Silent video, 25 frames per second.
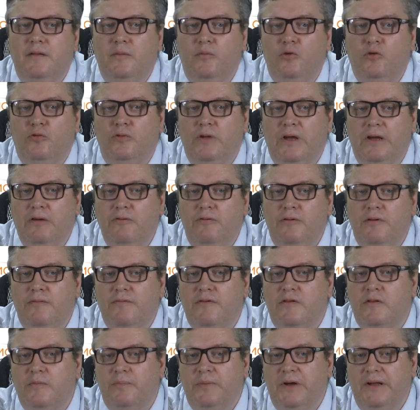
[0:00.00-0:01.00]
наблюдаются
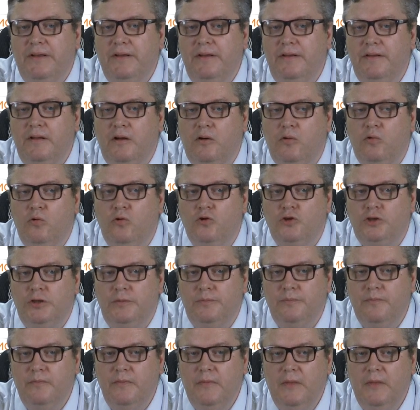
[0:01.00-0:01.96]
высыпания на коже.